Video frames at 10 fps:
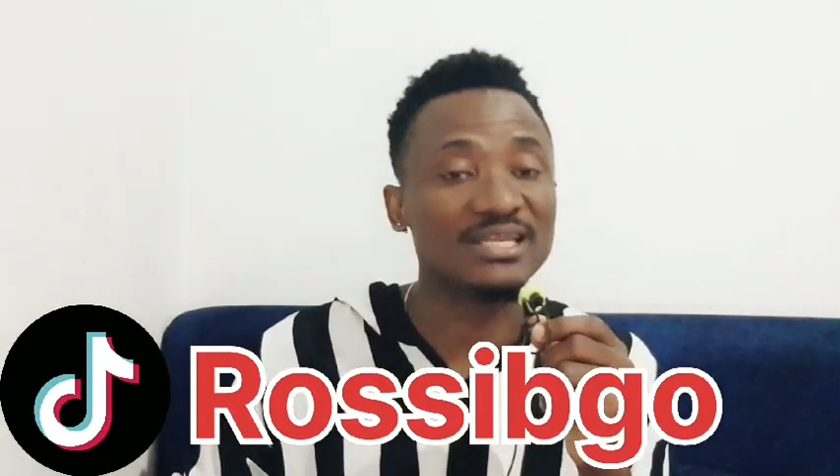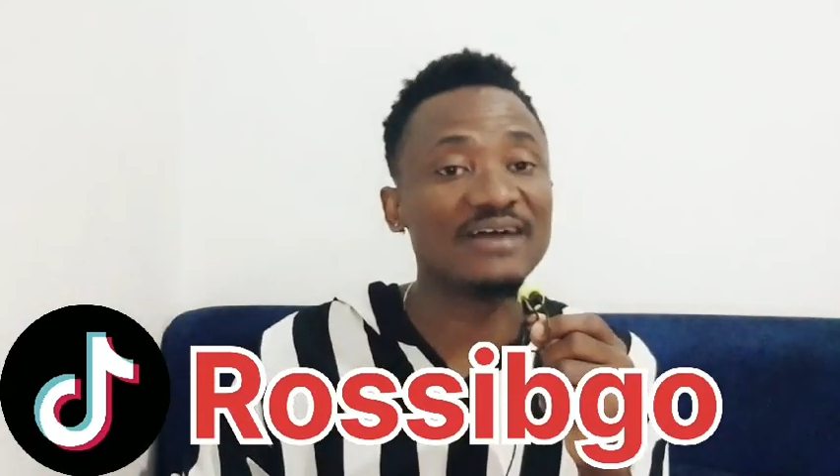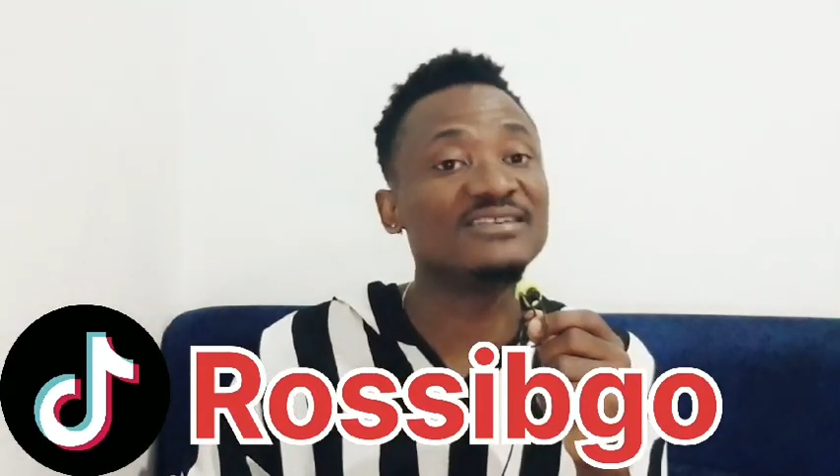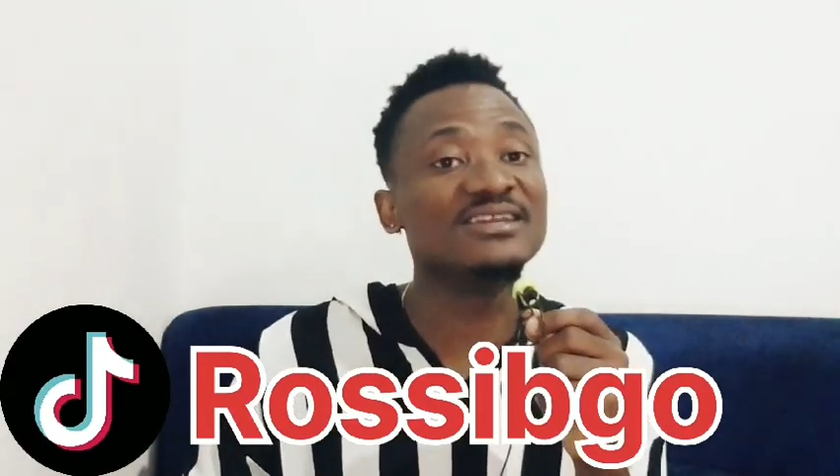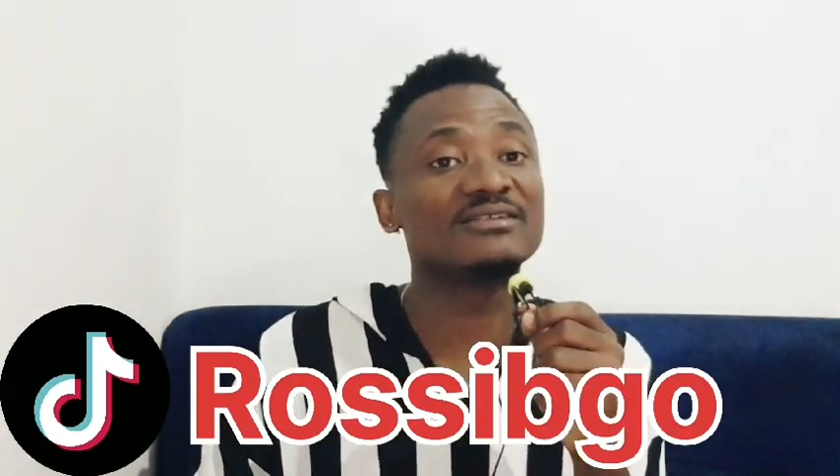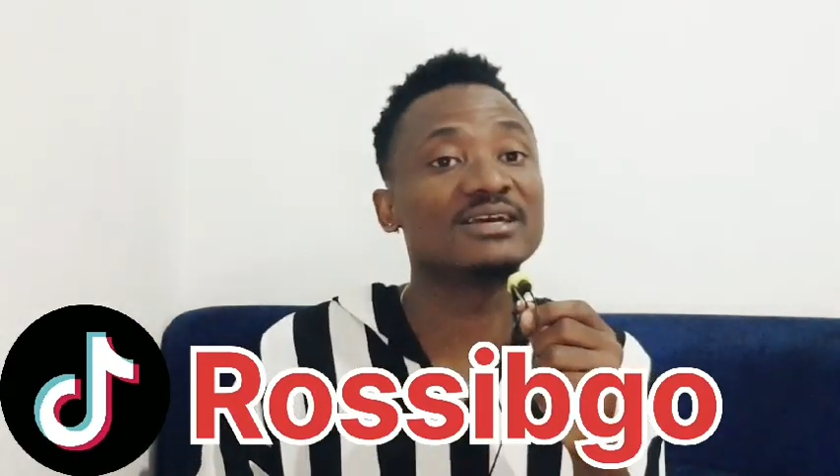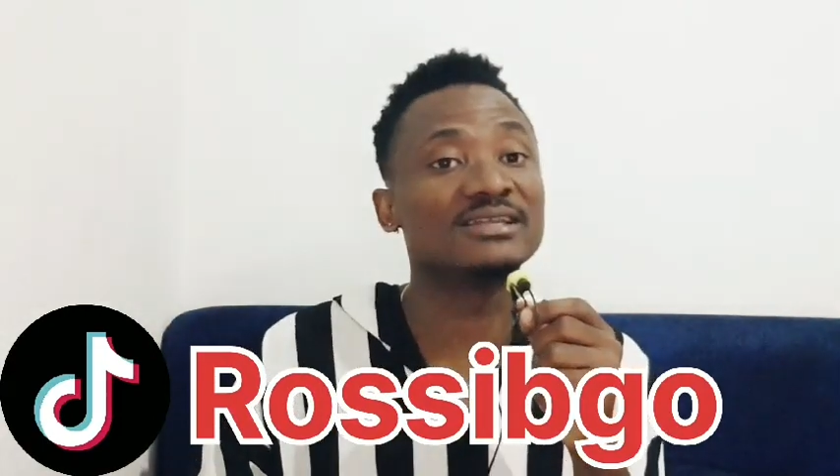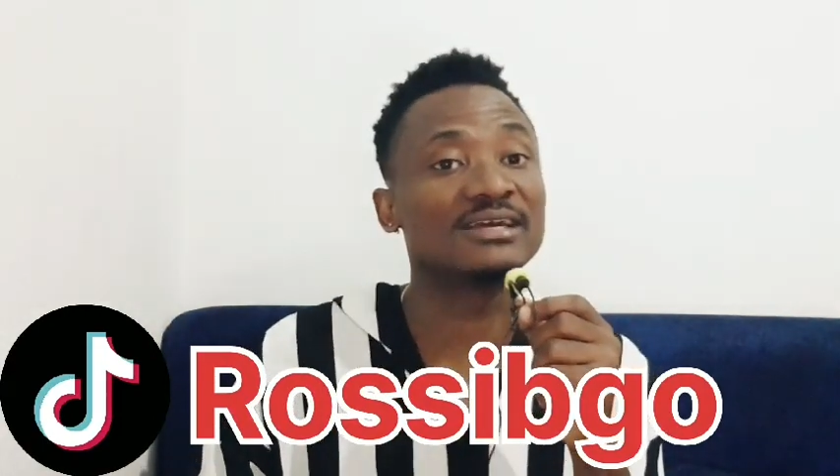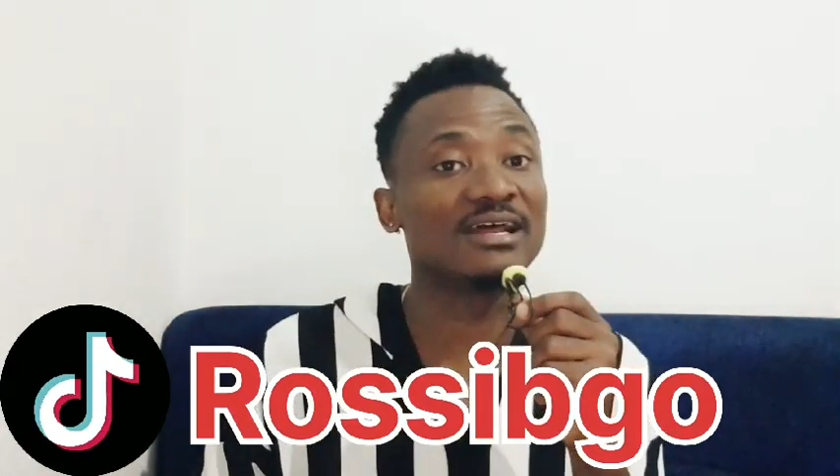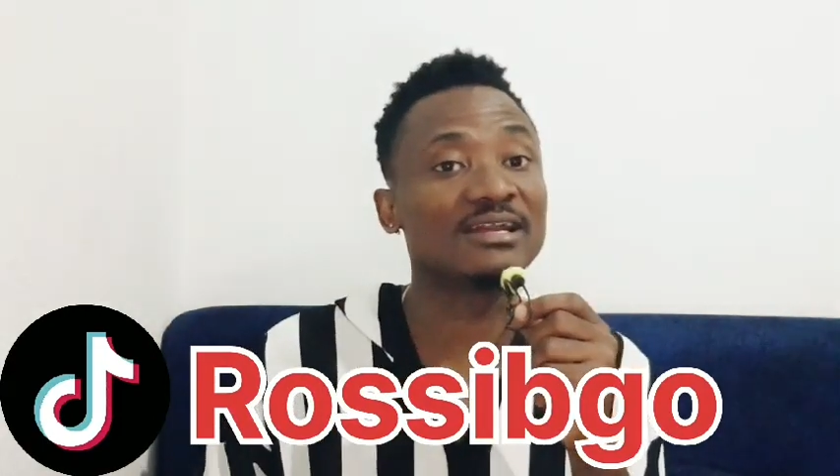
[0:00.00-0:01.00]
Il a fini de faire des
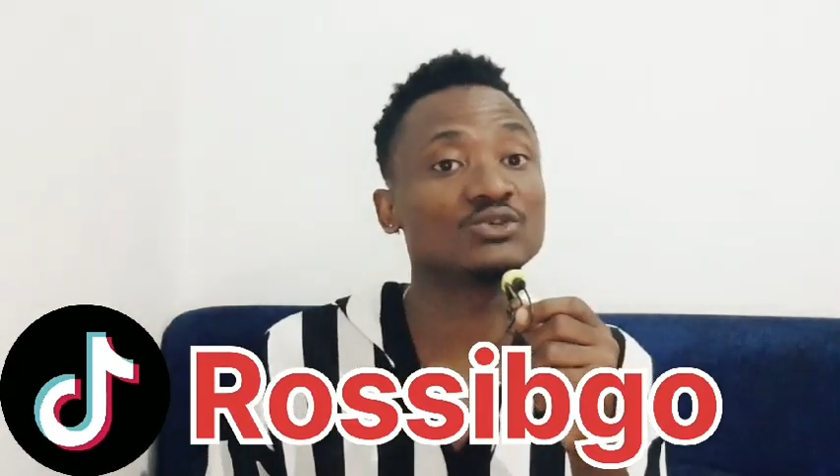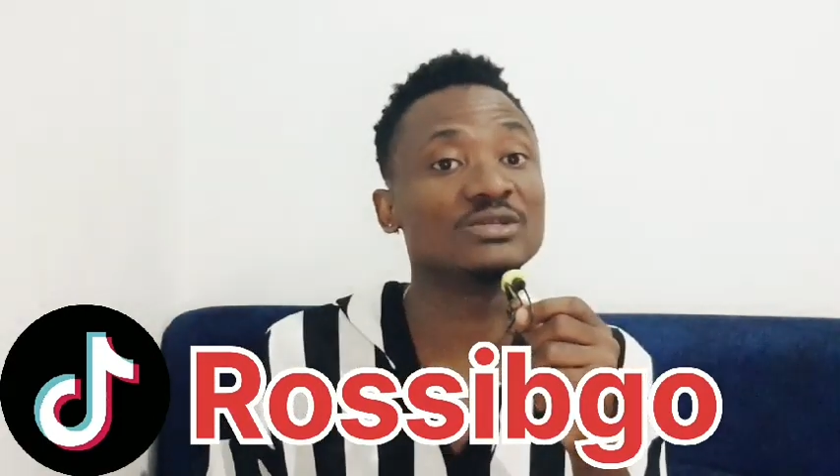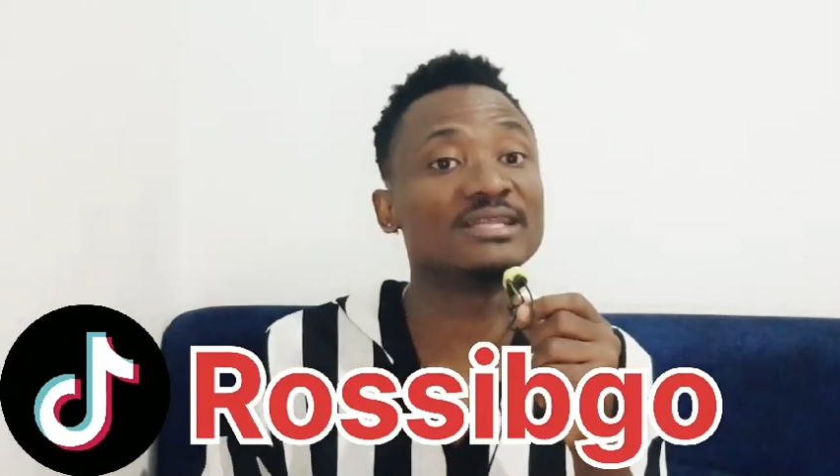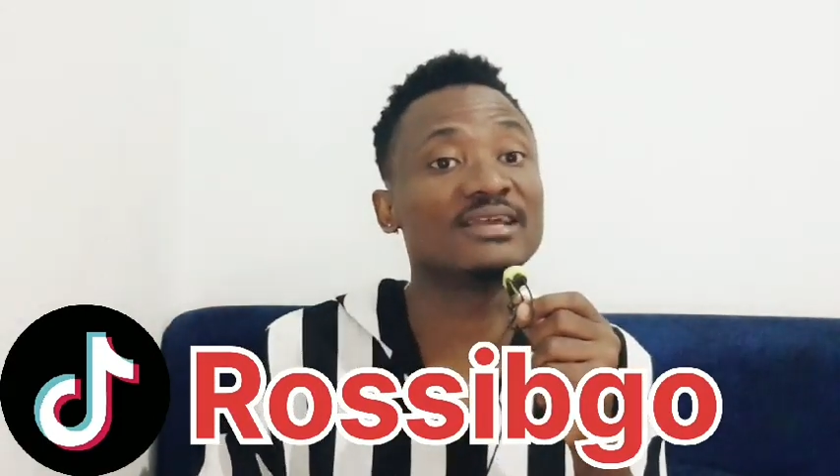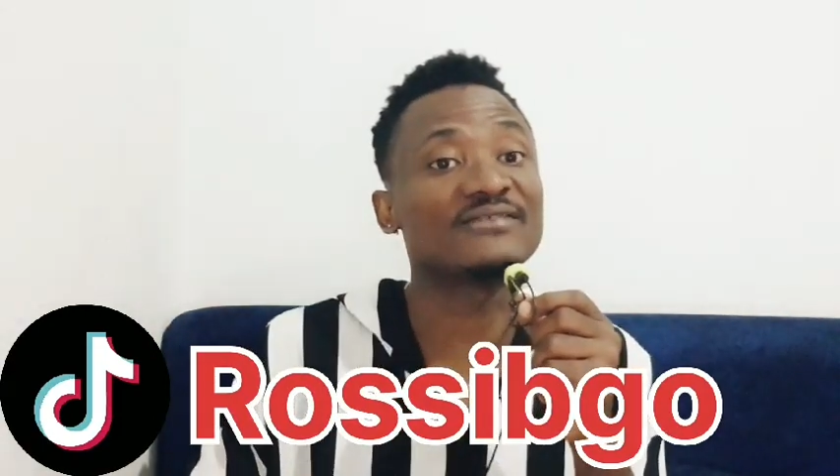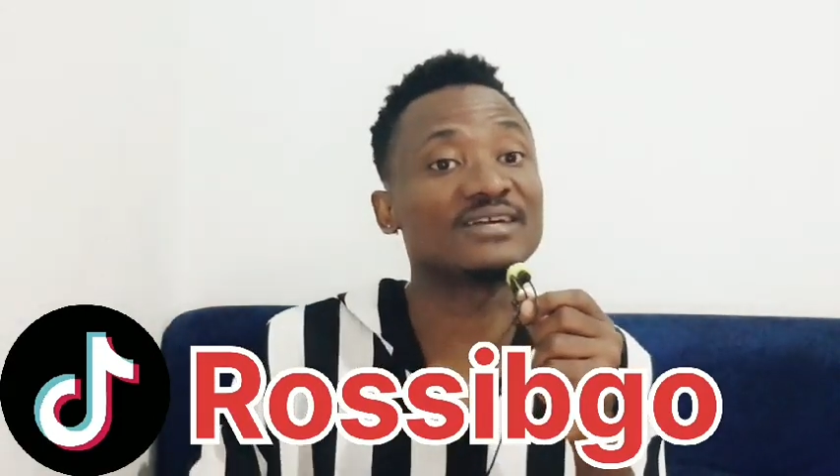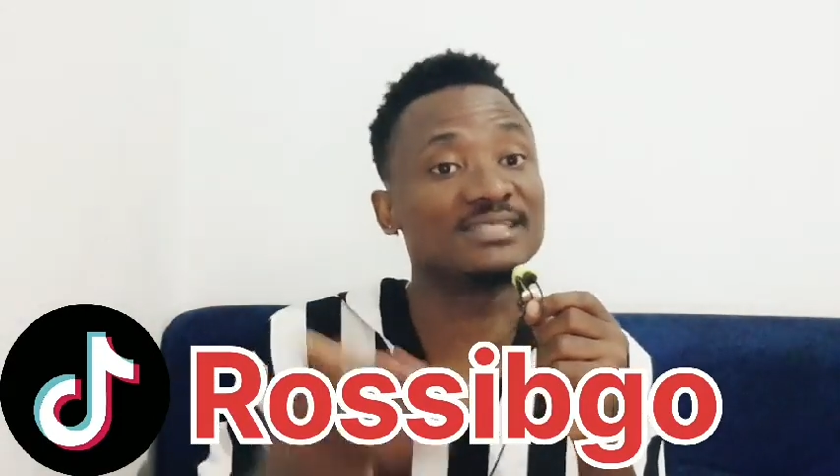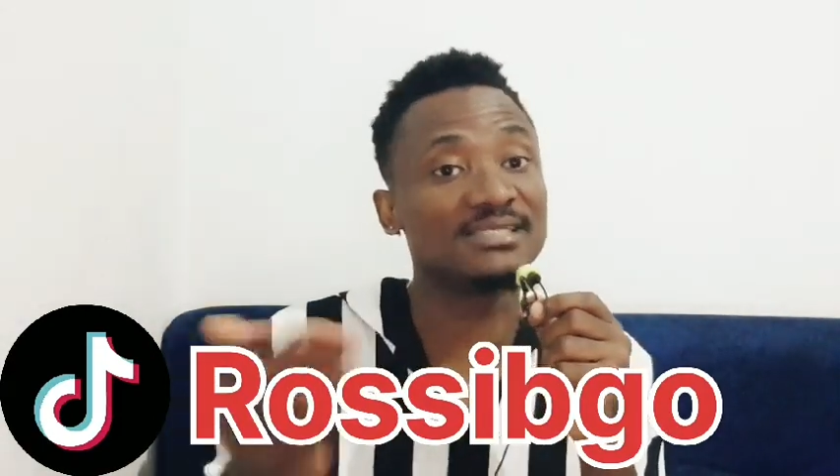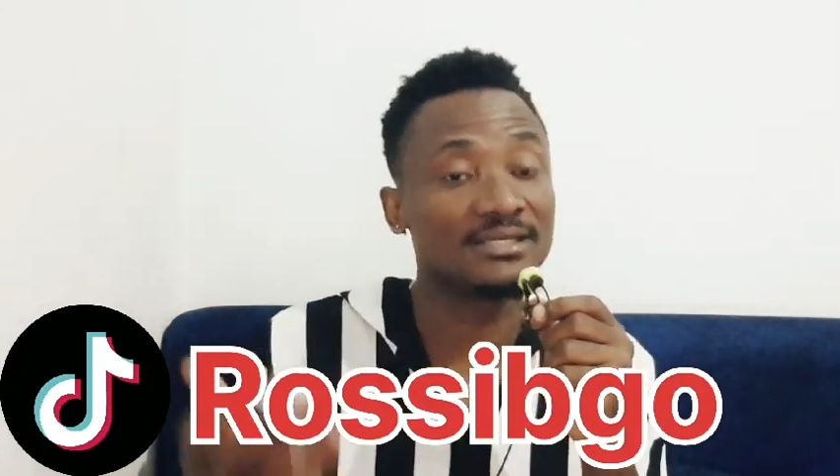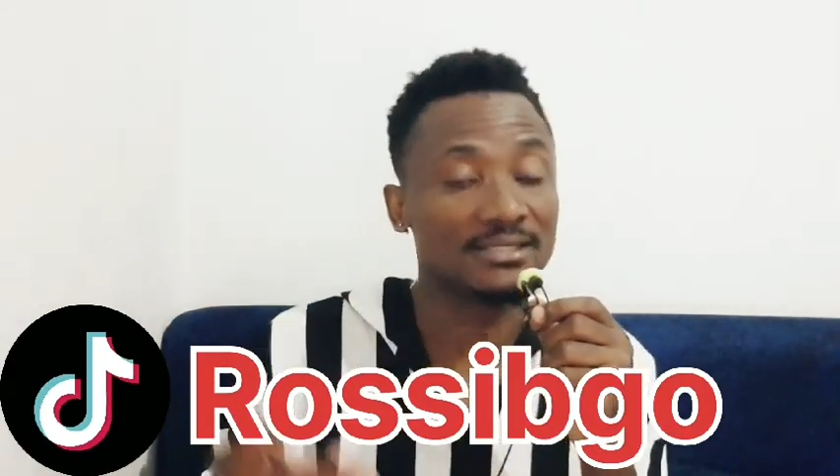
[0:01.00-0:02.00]
déclarations, il était
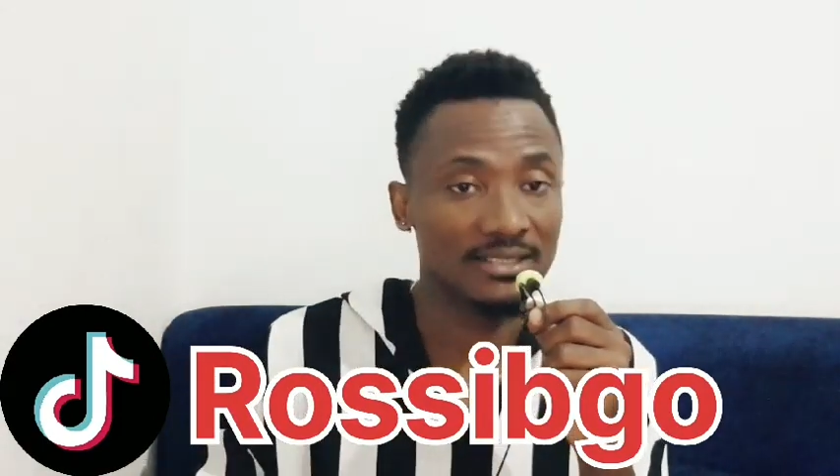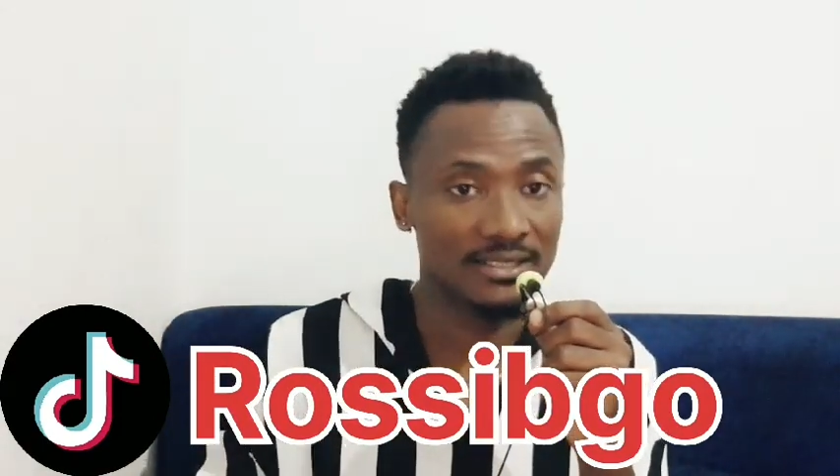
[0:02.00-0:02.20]
fatigué.